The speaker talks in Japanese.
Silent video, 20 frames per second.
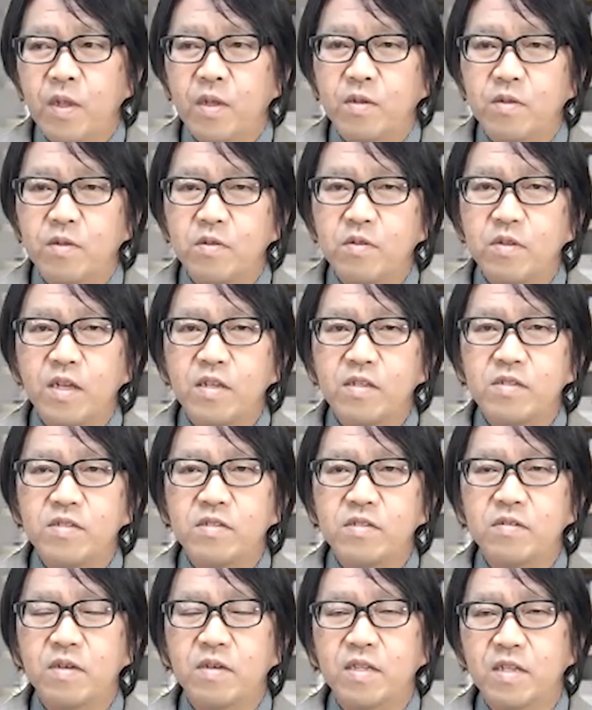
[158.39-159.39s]
ルータイ数
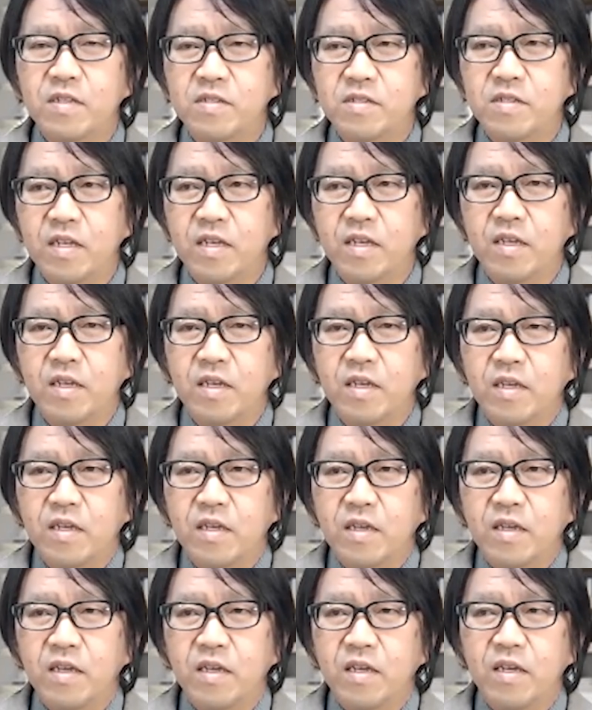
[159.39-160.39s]
はですね、
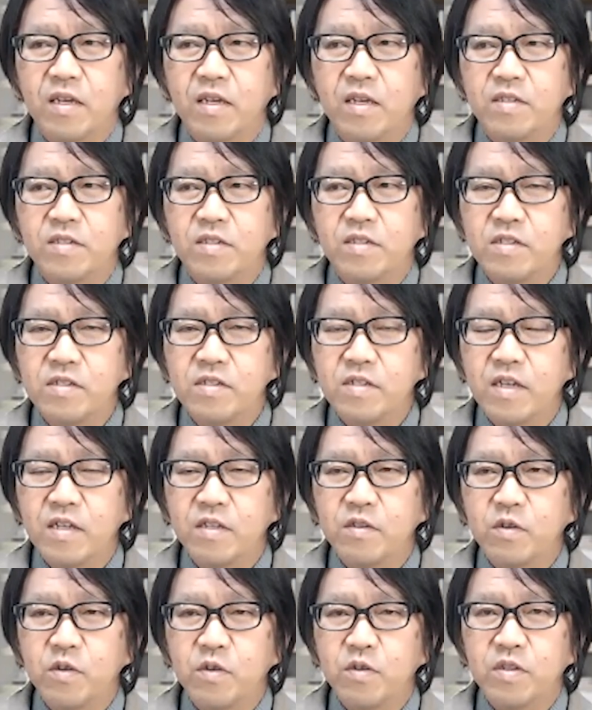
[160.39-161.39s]
えー、人生
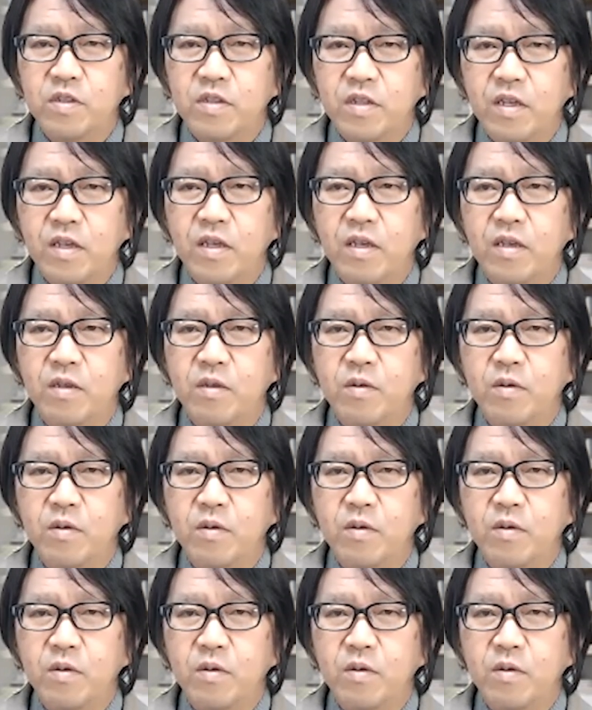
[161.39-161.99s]
において、